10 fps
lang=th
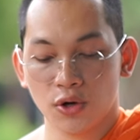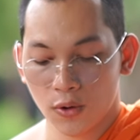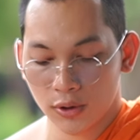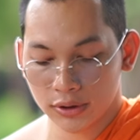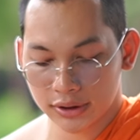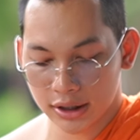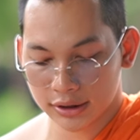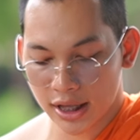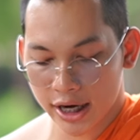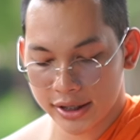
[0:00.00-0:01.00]
จงติด
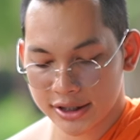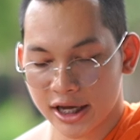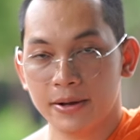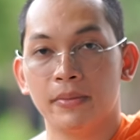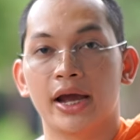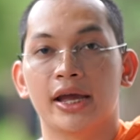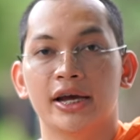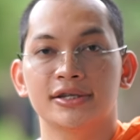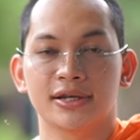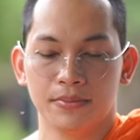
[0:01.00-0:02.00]
ตั้งนิสัยใหม่
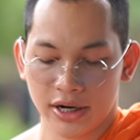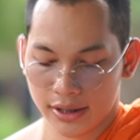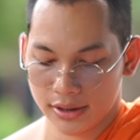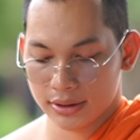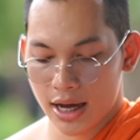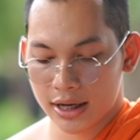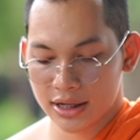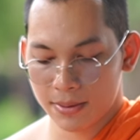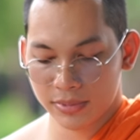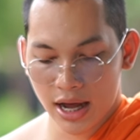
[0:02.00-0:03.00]
ให้สำเร็จถ้า
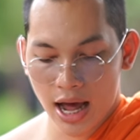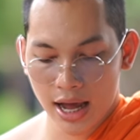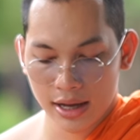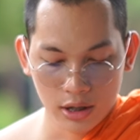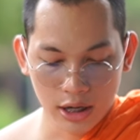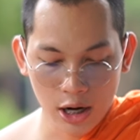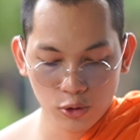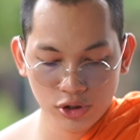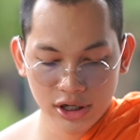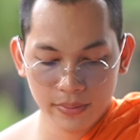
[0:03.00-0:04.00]
ทำได้เรา
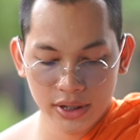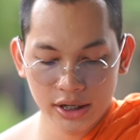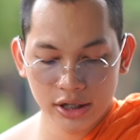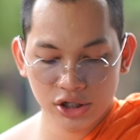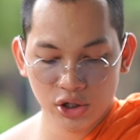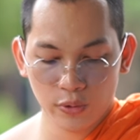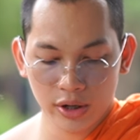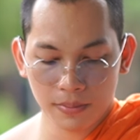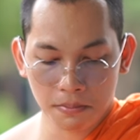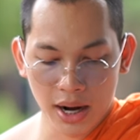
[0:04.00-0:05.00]
จะมีชี
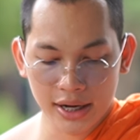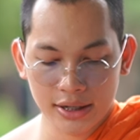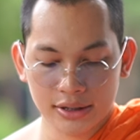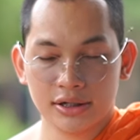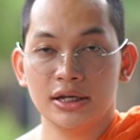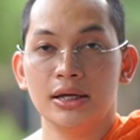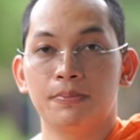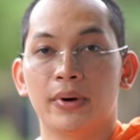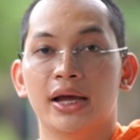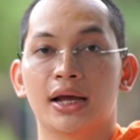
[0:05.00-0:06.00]
วิตใหม่ที่
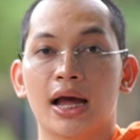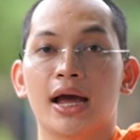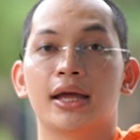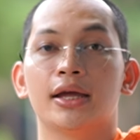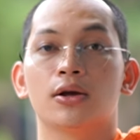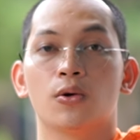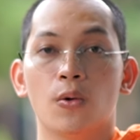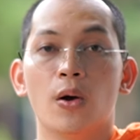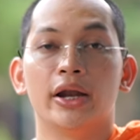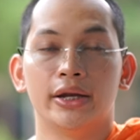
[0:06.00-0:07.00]
ไปไกล
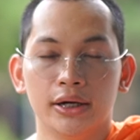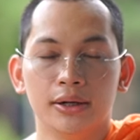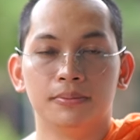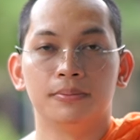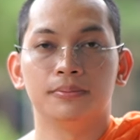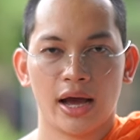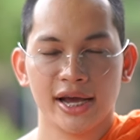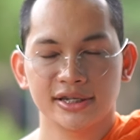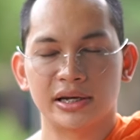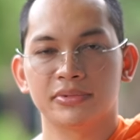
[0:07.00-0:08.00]
กว่าเดิม
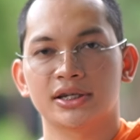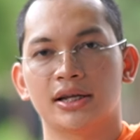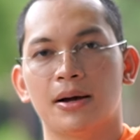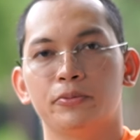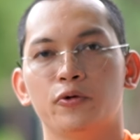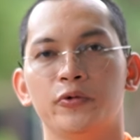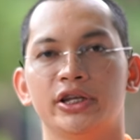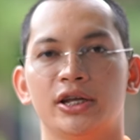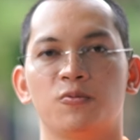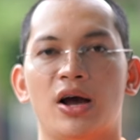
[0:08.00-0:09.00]
ให้เสียงภาษาธรรมน้องวิ
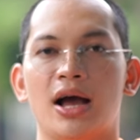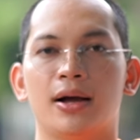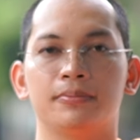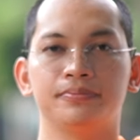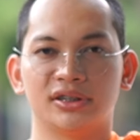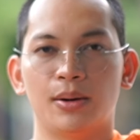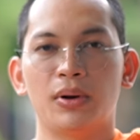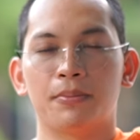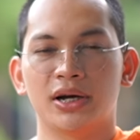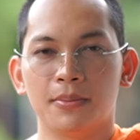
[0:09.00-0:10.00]
ทย์คิดว่าสำ
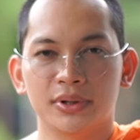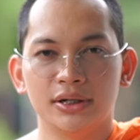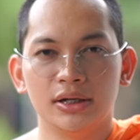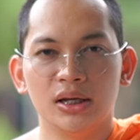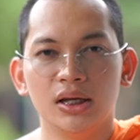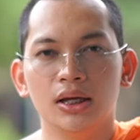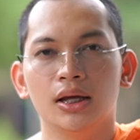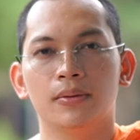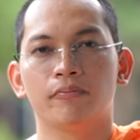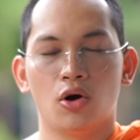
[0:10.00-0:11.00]
หรับค่ำคืนนี้
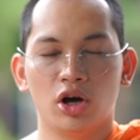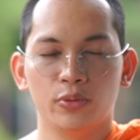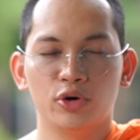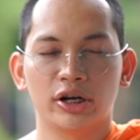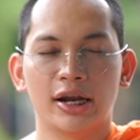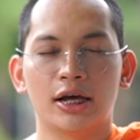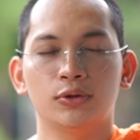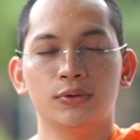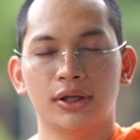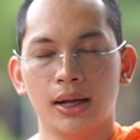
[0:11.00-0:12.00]
ขออนุโมทนา
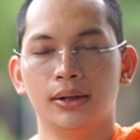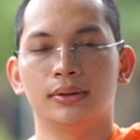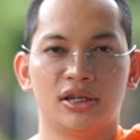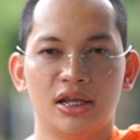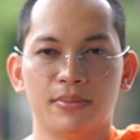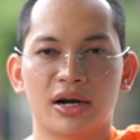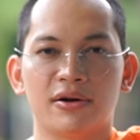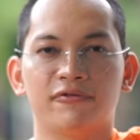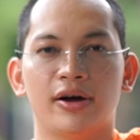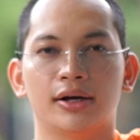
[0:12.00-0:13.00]
ทุกท่านที่มา
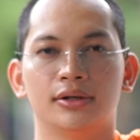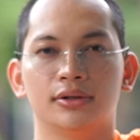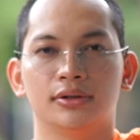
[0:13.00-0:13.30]
รับฟัง